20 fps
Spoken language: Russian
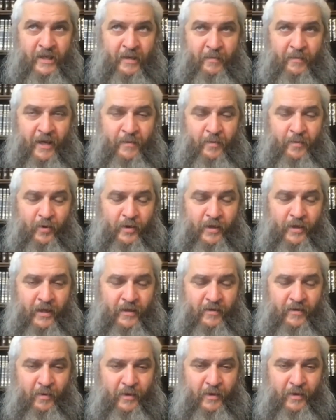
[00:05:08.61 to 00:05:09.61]
За пять минут до
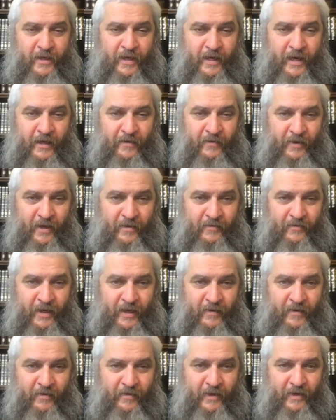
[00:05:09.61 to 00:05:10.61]
этого был теракт в
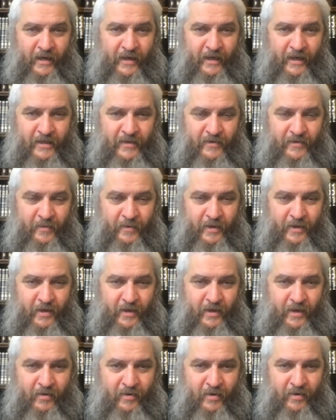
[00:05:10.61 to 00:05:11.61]
тель как раз совсем
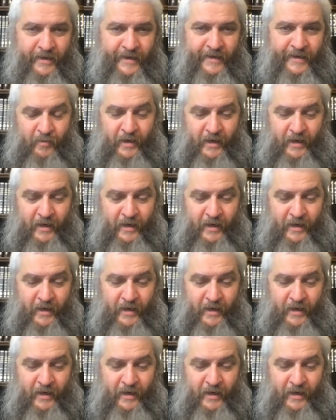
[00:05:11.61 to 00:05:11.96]
недалеко.